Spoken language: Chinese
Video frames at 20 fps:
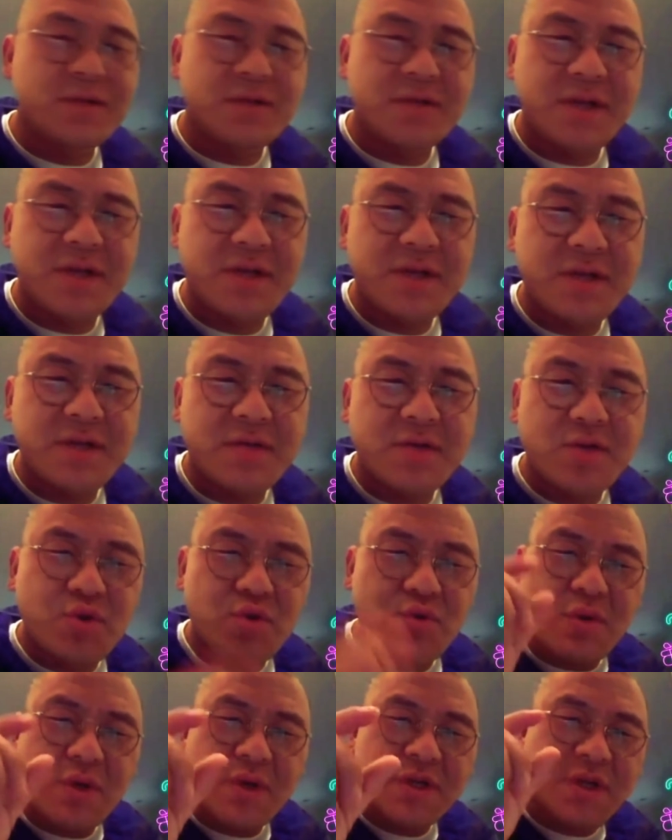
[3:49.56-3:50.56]
人生
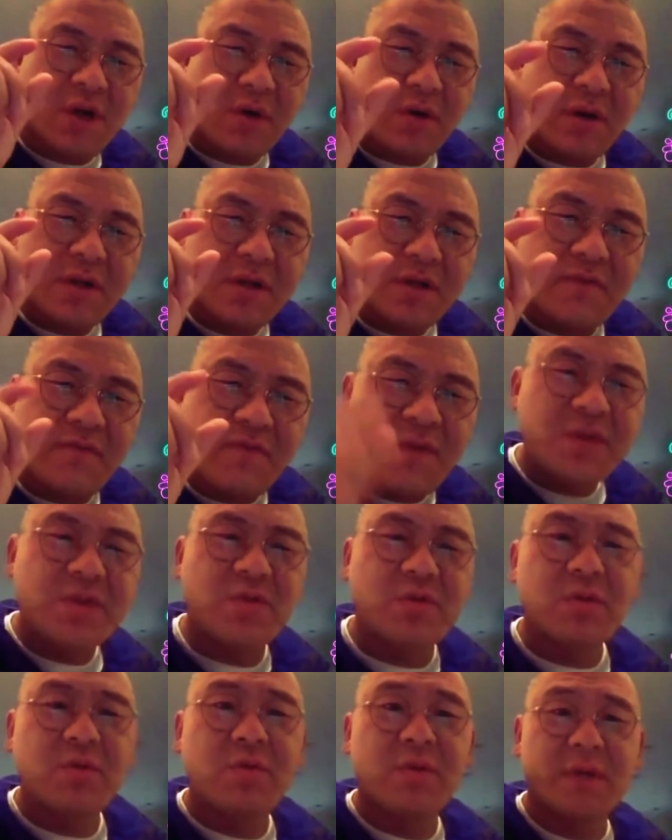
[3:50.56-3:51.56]
缺少了这个奋
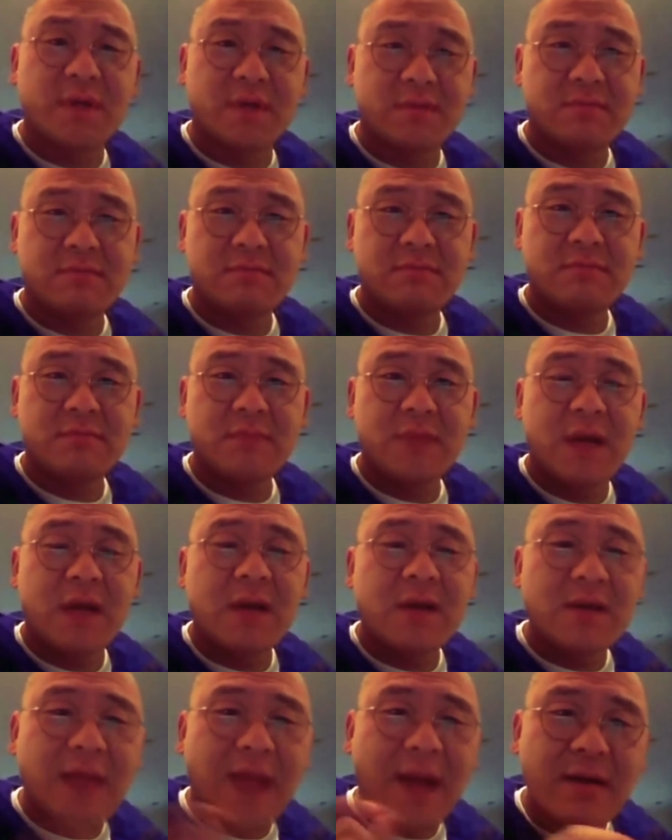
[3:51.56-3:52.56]
斗的过程啊，
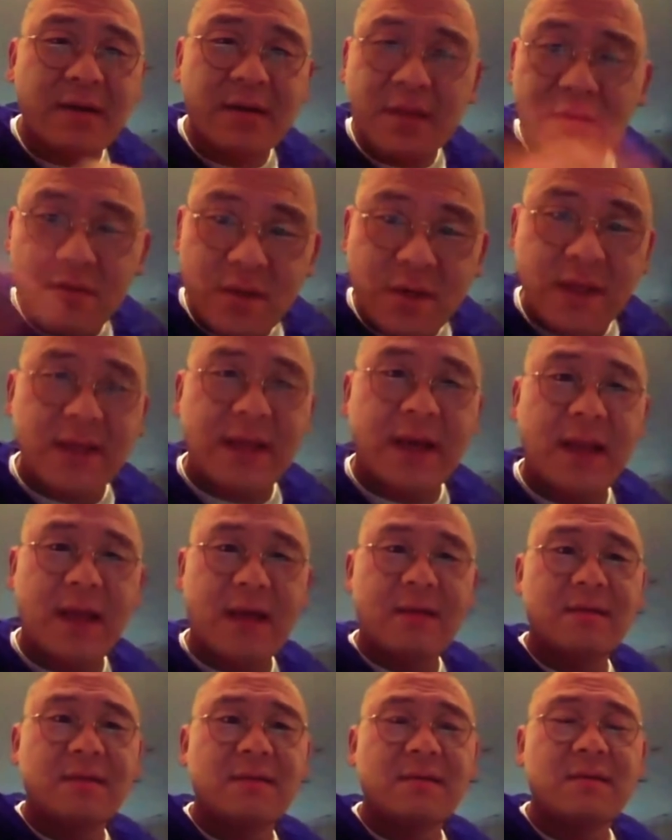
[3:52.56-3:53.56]
躺着就赚钱
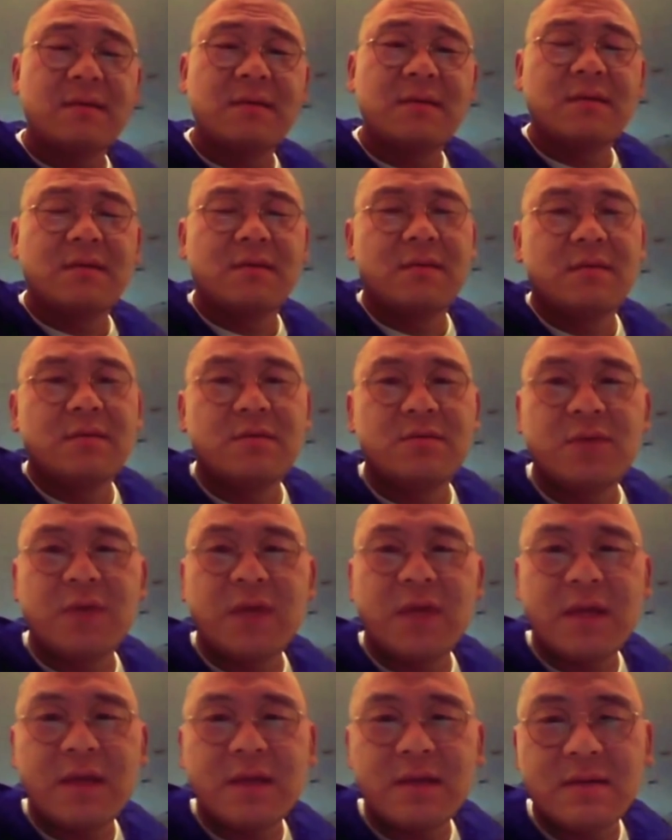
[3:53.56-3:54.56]
了，所
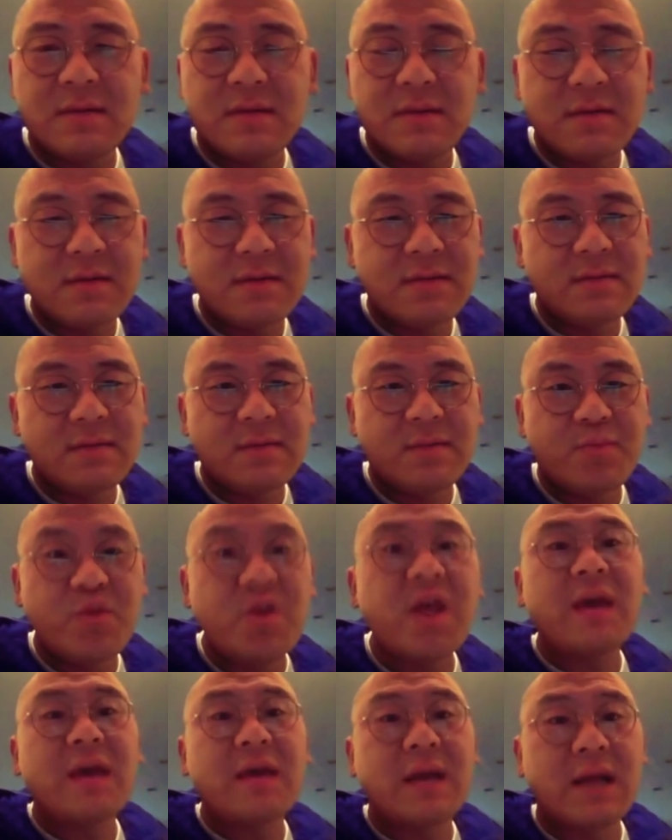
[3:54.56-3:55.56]
以呢，这个不
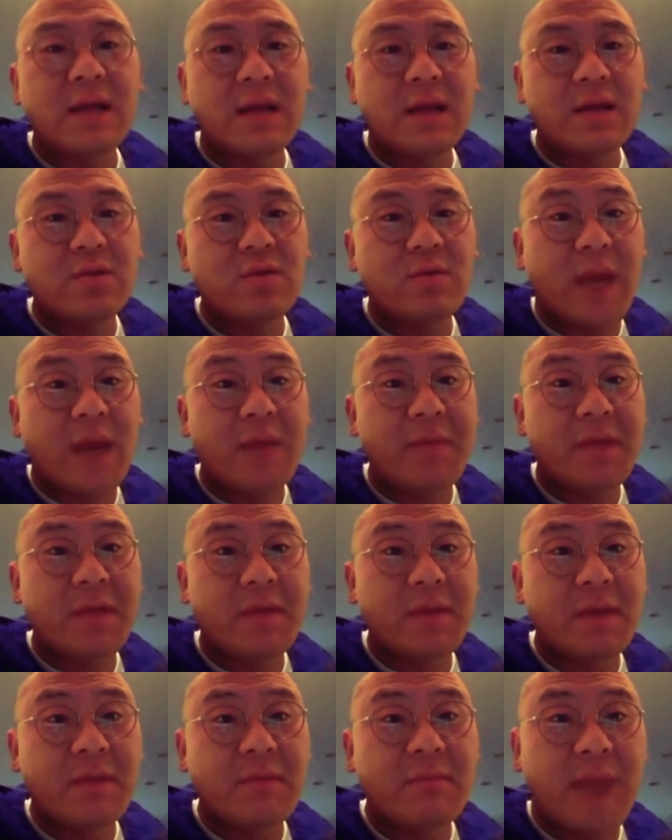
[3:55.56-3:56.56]
建议大家去买比特币。